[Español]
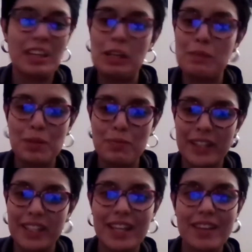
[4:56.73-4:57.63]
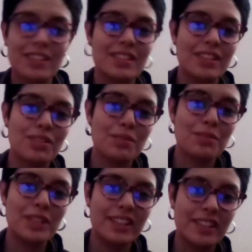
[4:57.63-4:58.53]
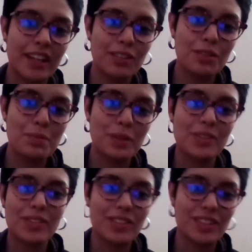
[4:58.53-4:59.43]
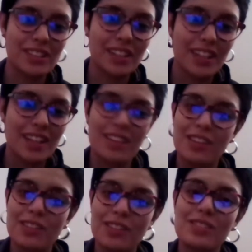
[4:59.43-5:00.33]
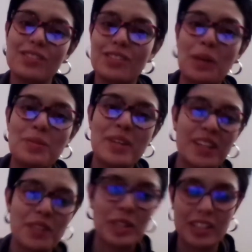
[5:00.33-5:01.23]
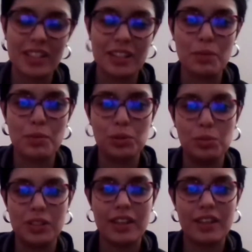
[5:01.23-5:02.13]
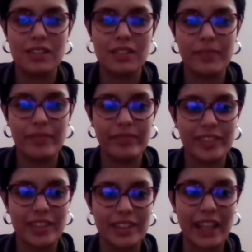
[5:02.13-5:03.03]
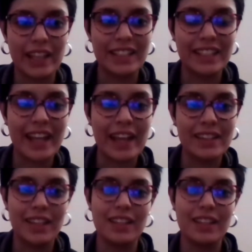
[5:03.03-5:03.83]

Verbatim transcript: Eh, me imaginaba sí, yo militando, pero no, sabía que iba a tener esta oportunidad tan grande